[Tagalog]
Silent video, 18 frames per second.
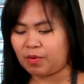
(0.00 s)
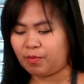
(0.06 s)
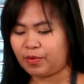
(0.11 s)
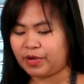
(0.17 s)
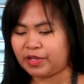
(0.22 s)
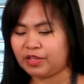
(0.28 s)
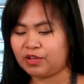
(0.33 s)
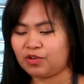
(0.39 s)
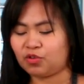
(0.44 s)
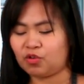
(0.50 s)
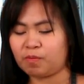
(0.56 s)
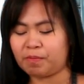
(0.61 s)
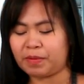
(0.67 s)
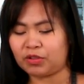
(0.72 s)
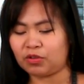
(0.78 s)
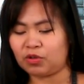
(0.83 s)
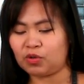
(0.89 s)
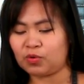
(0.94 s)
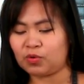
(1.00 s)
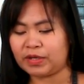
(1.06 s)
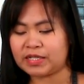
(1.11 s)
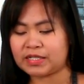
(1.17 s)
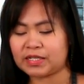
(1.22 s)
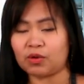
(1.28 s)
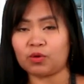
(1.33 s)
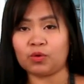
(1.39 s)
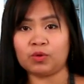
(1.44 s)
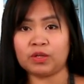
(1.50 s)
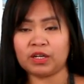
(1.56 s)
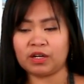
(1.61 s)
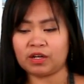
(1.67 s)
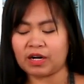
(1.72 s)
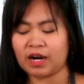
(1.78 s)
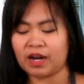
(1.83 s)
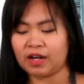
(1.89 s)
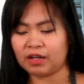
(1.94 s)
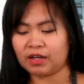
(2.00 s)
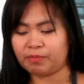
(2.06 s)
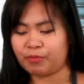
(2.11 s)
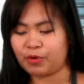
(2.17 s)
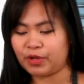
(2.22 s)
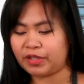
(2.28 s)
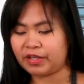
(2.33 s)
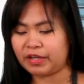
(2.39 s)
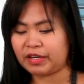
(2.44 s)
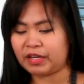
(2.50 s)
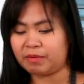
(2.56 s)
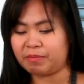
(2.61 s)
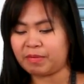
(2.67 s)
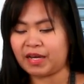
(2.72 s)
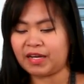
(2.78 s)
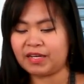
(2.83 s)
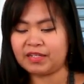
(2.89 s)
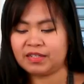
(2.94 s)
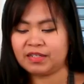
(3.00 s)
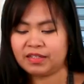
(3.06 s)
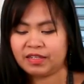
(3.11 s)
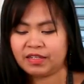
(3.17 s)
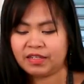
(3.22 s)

Pwede nyo itong patuluin sa cooling rack. Pwede rin naman